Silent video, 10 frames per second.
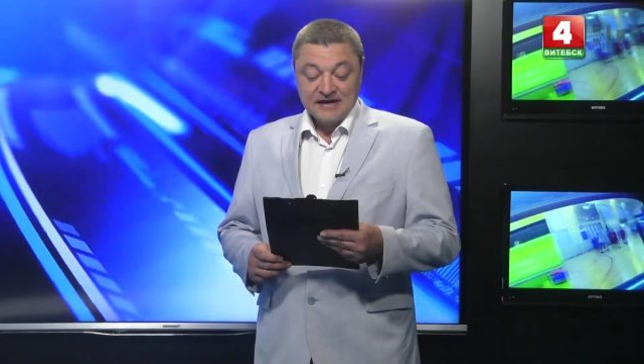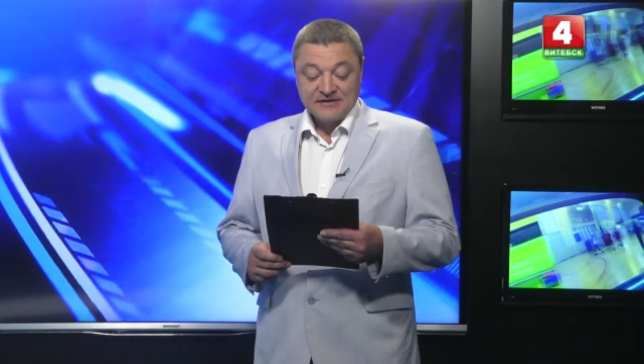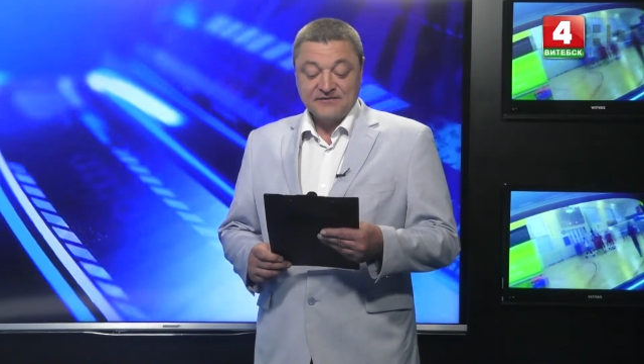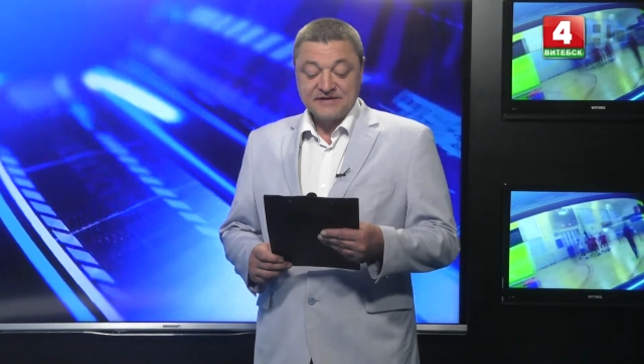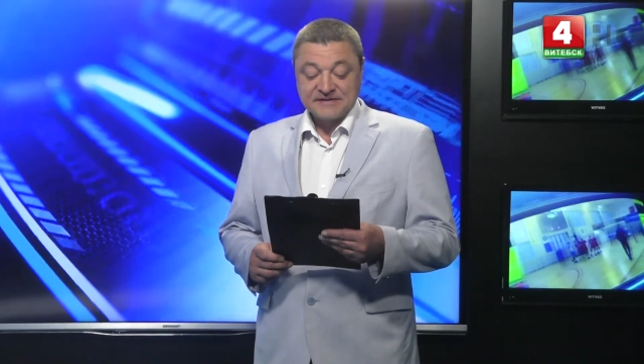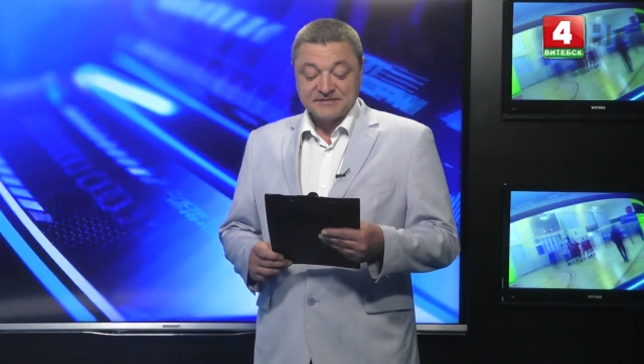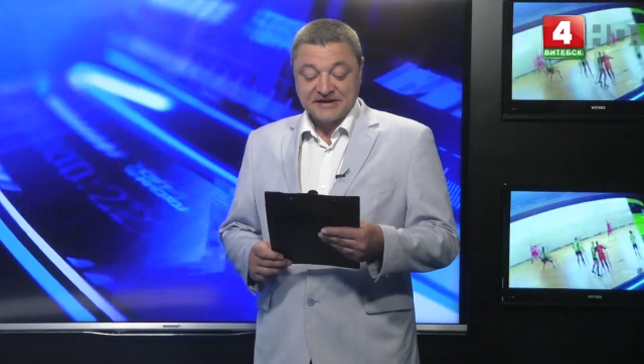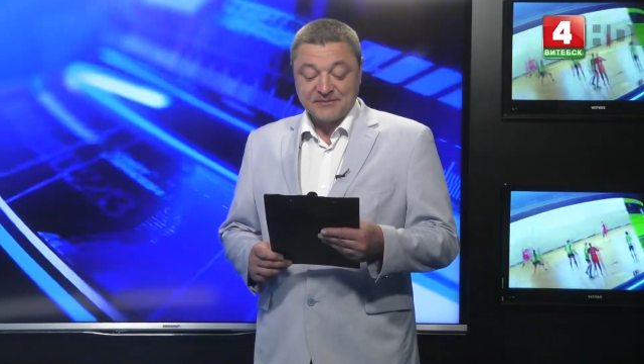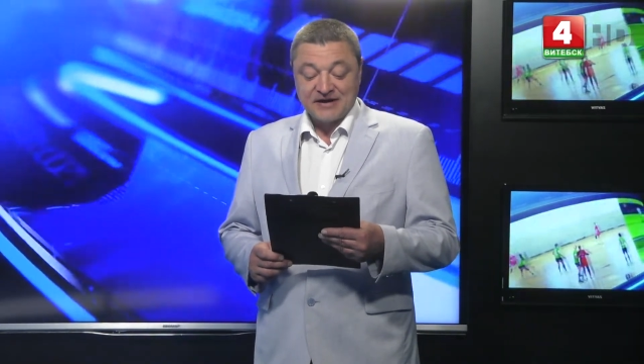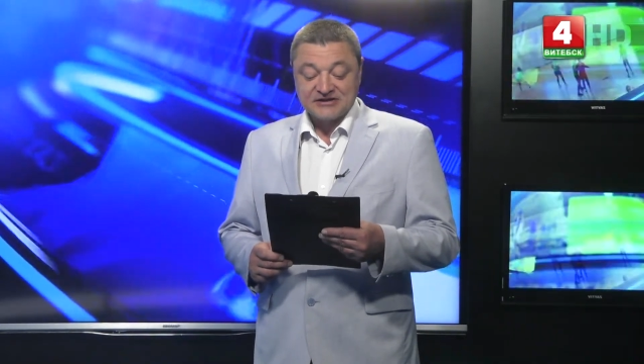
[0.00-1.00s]
В
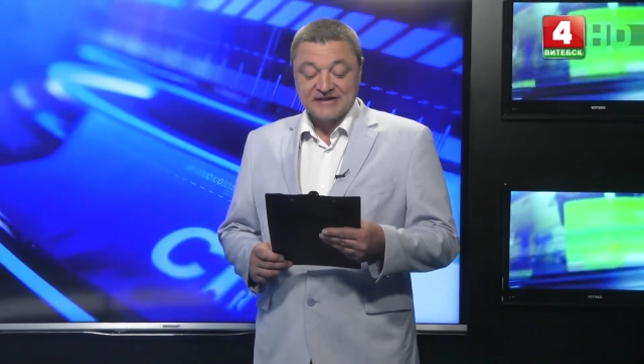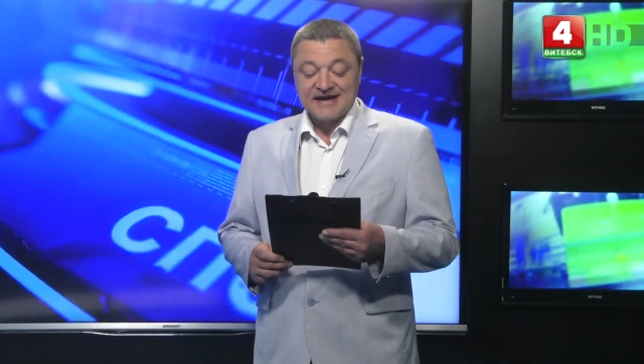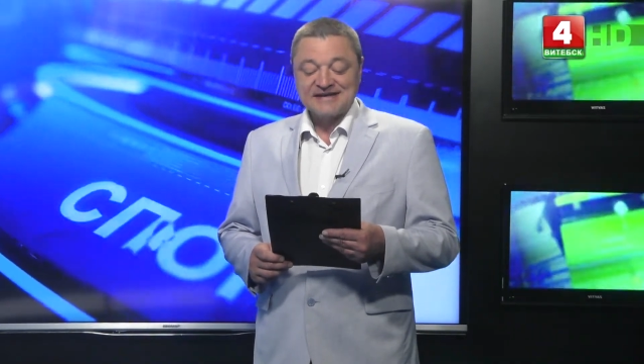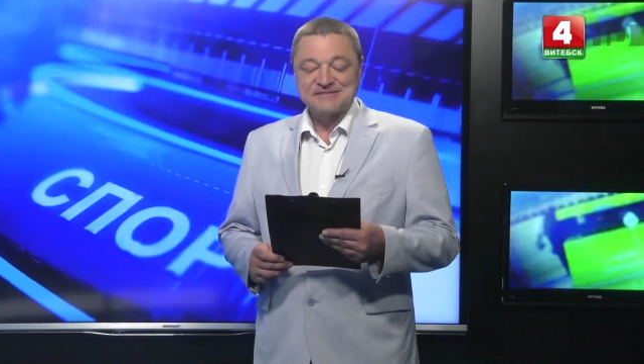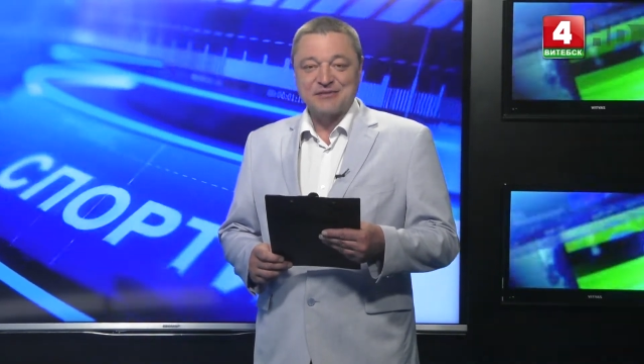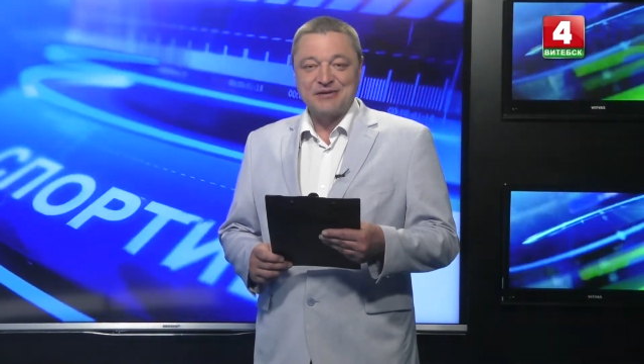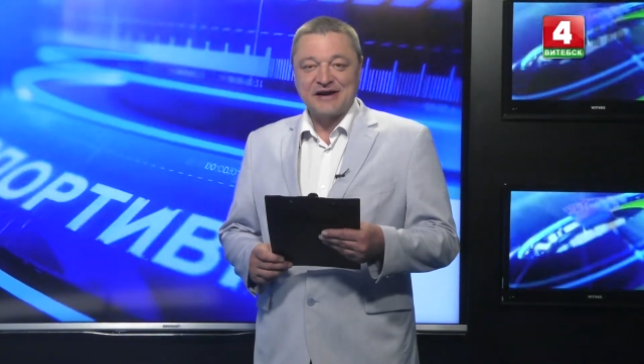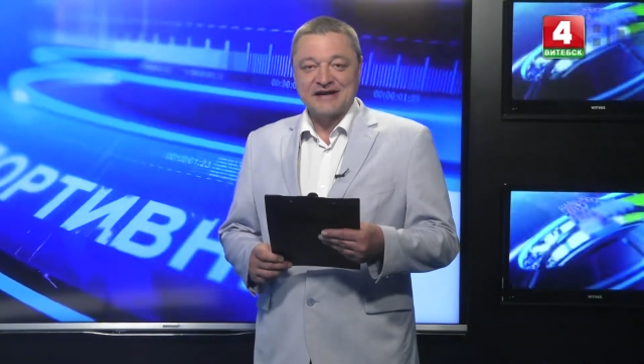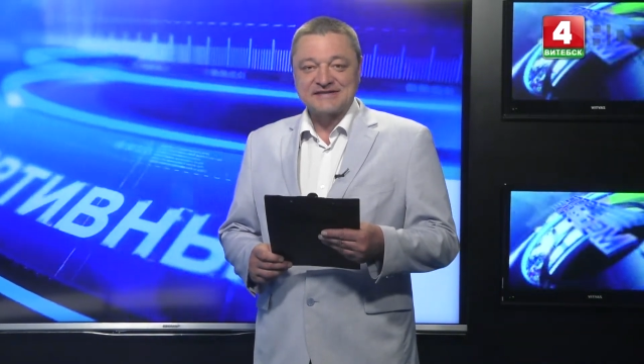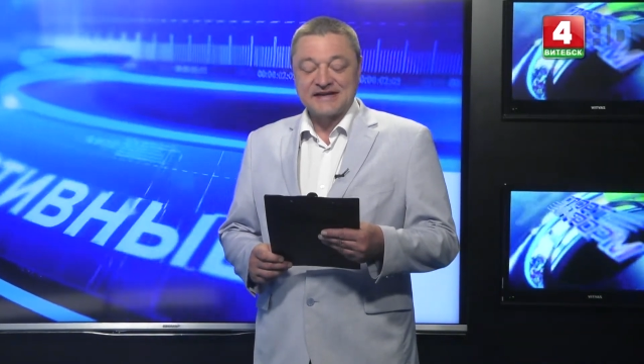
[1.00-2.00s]
Витебске прошла
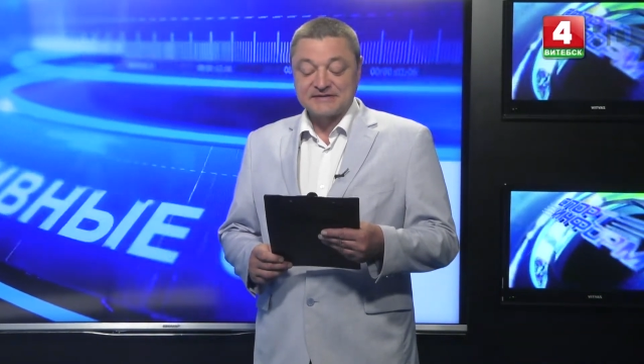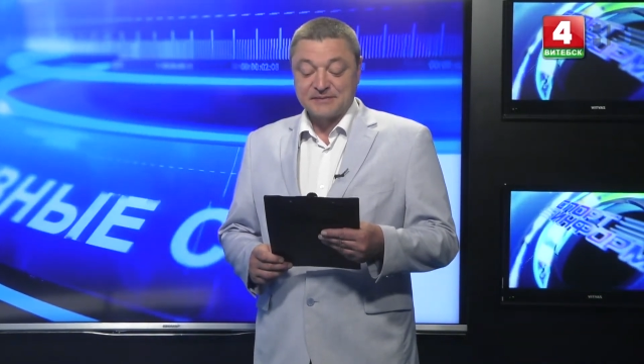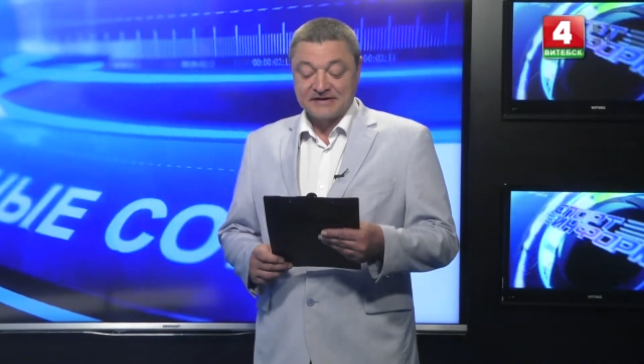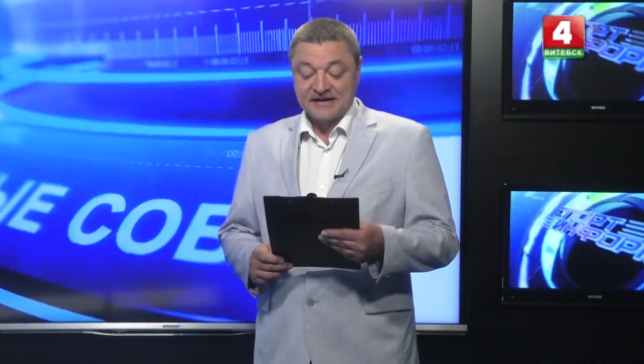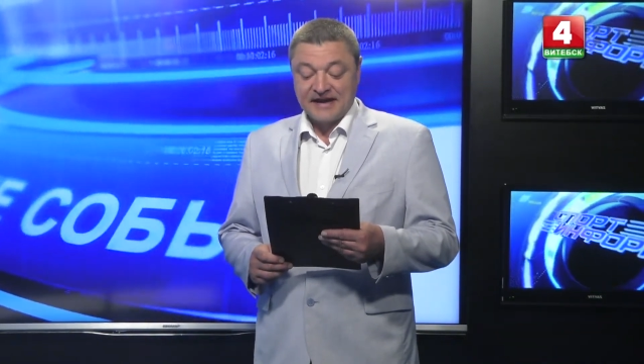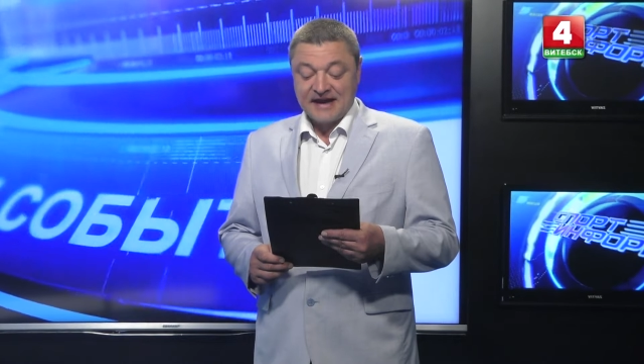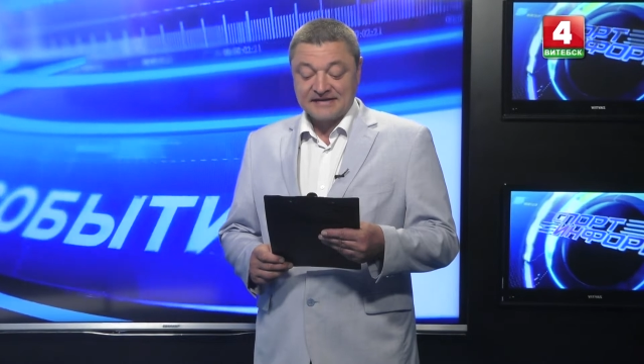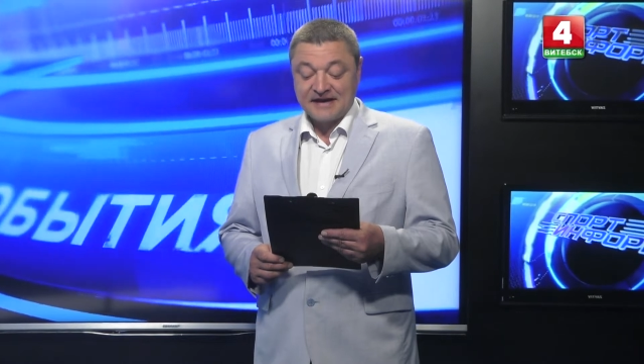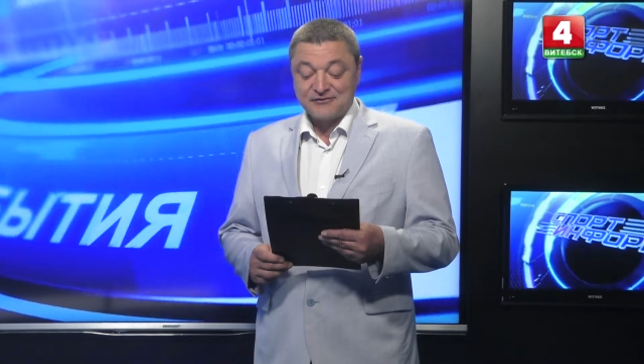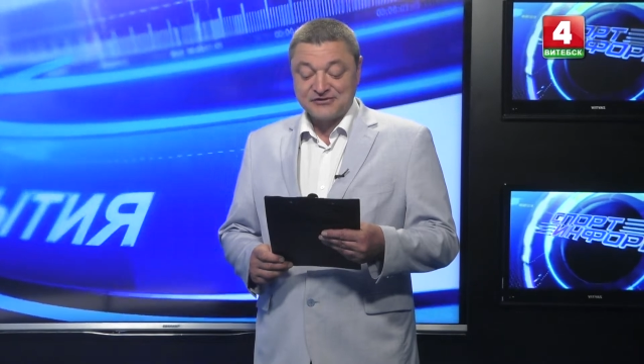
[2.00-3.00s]
республиканская
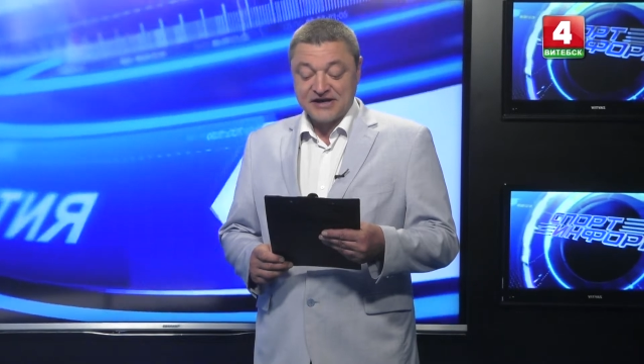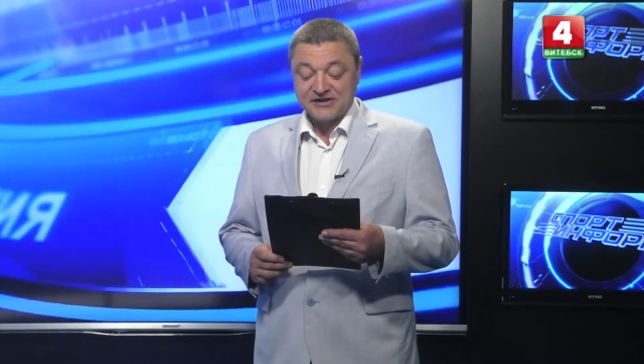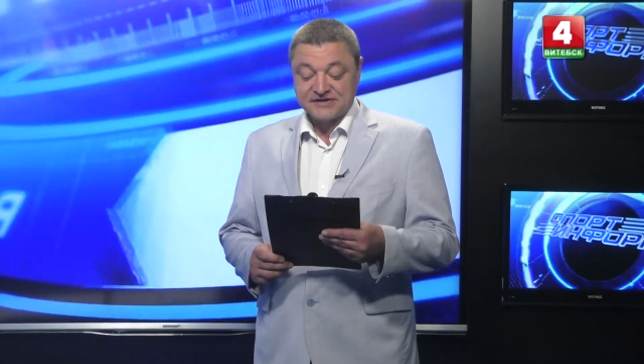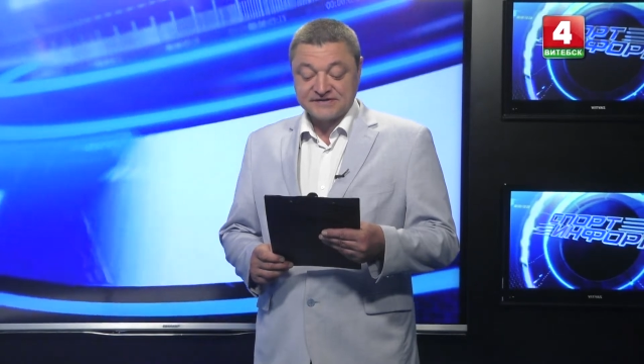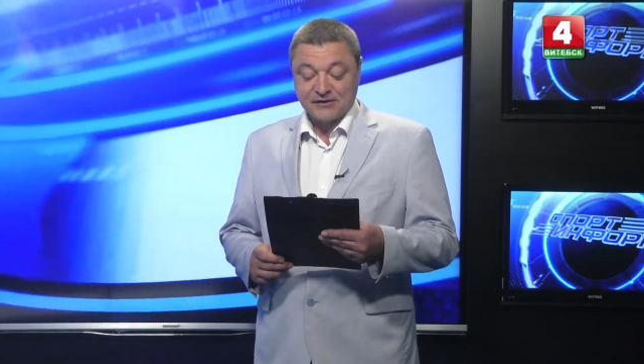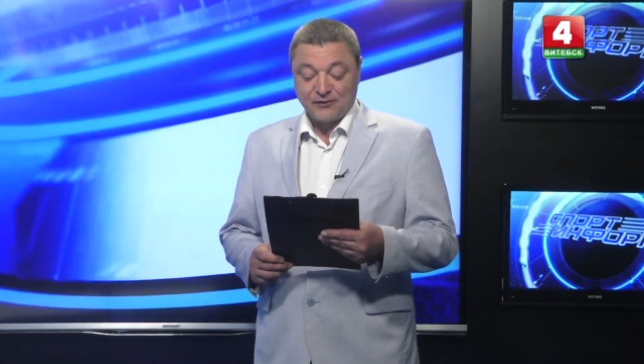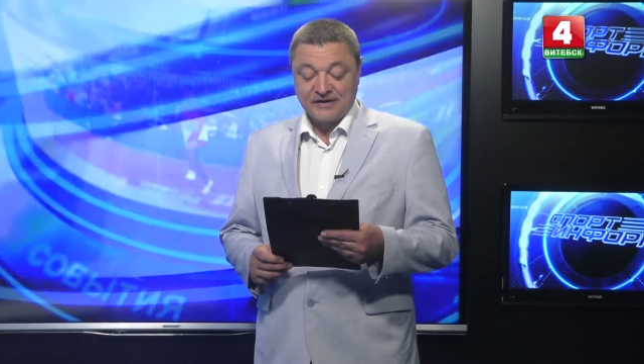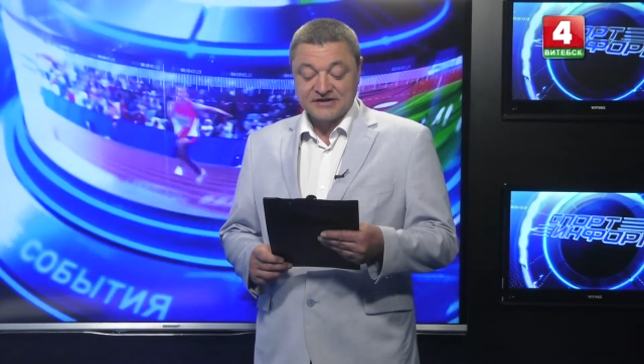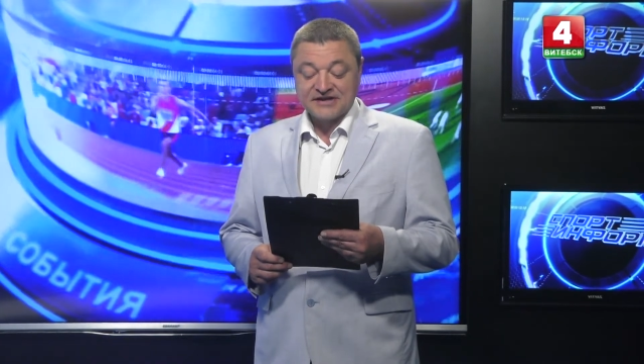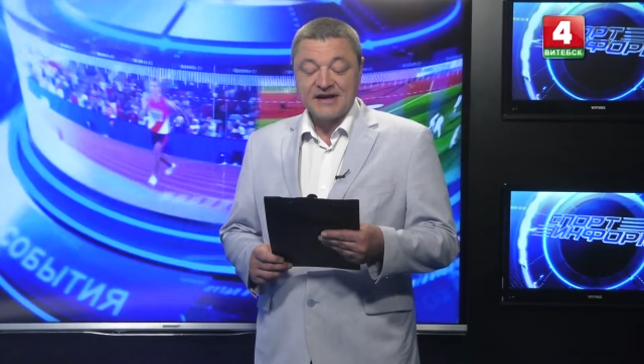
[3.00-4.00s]
спартакиада учащихся
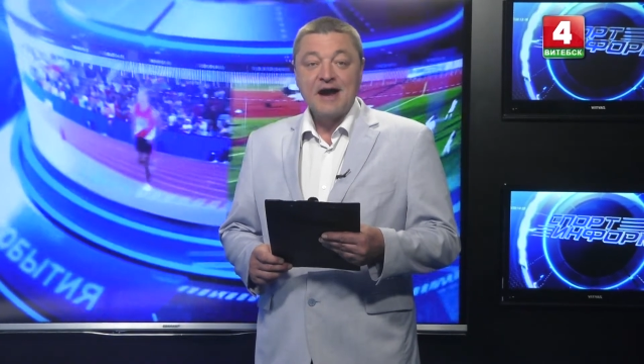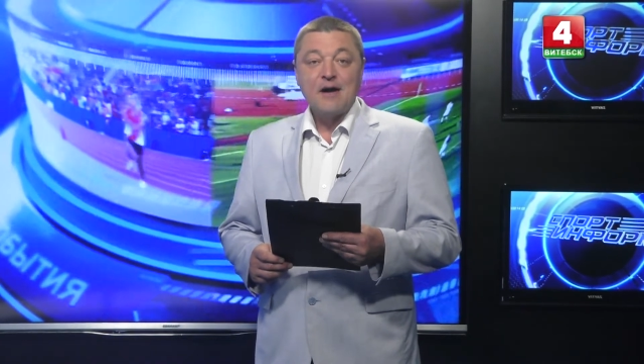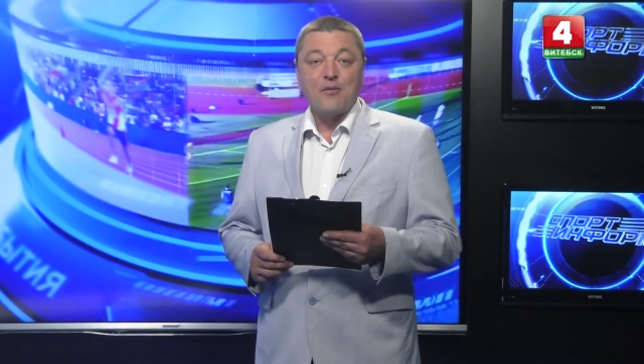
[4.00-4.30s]
колледжей